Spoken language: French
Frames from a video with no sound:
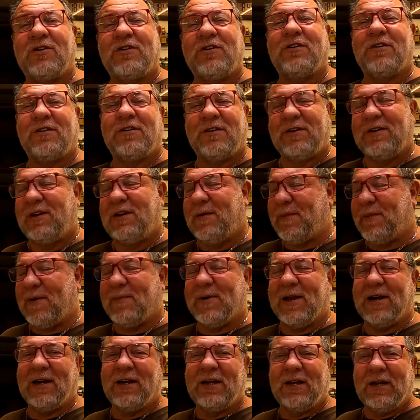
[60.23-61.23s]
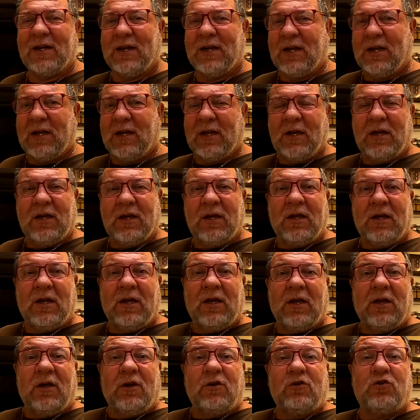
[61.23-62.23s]
il est pas mal.
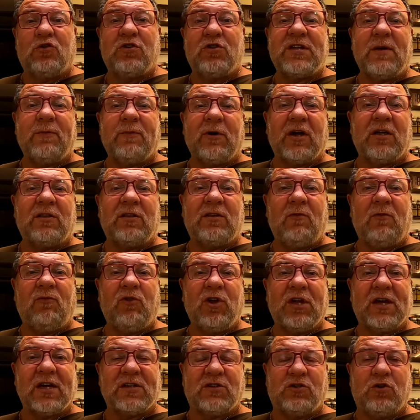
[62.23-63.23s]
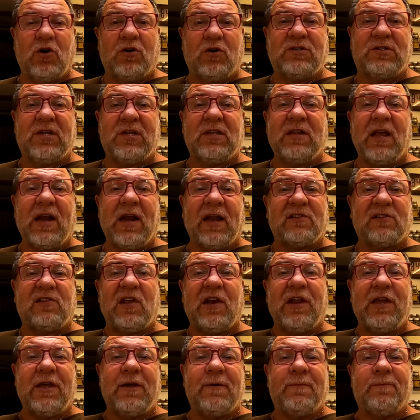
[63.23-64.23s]
Deuxième rectification, c'était la
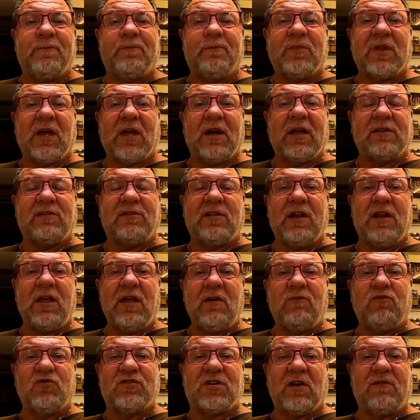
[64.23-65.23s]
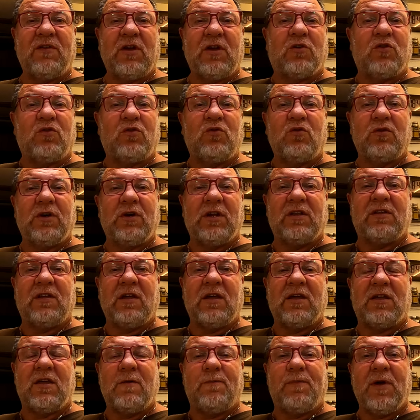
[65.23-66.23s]
télé. La télé, vous savez que nous, on
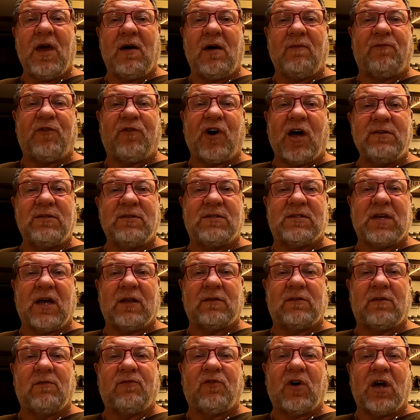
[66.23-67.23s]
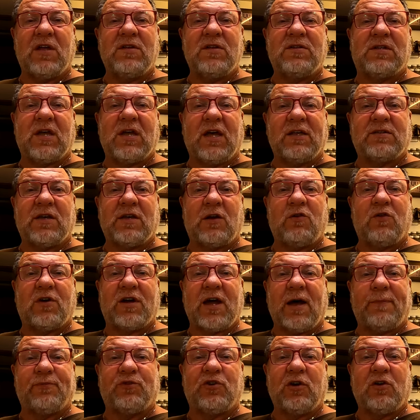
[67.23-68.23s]
était équipés en France Sat, ça ne
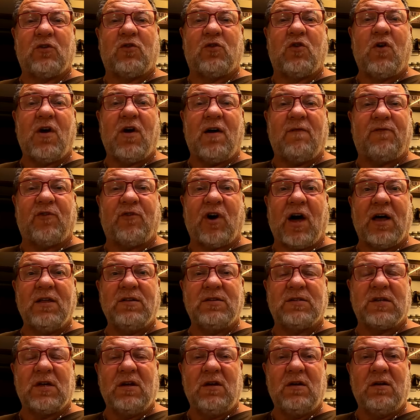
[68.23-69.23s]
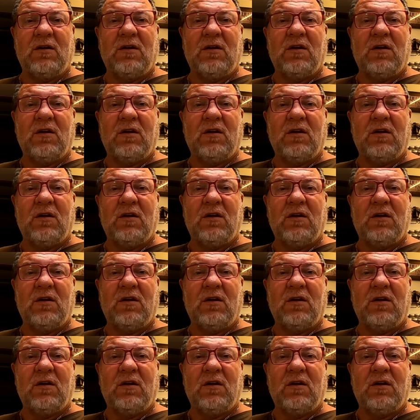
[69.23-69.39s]
capte qu'en France